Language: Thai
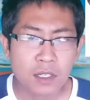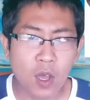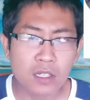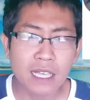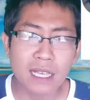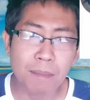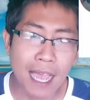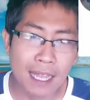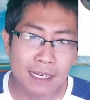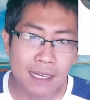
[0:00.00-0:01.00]
น้องที่ทำ
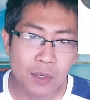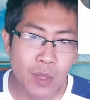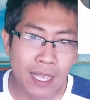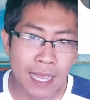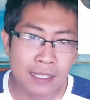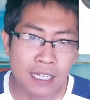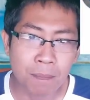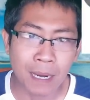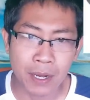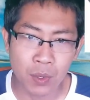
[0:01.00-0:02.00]
งานด้วยกันชื่อ
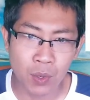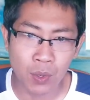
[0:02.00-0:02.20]
ปลาโด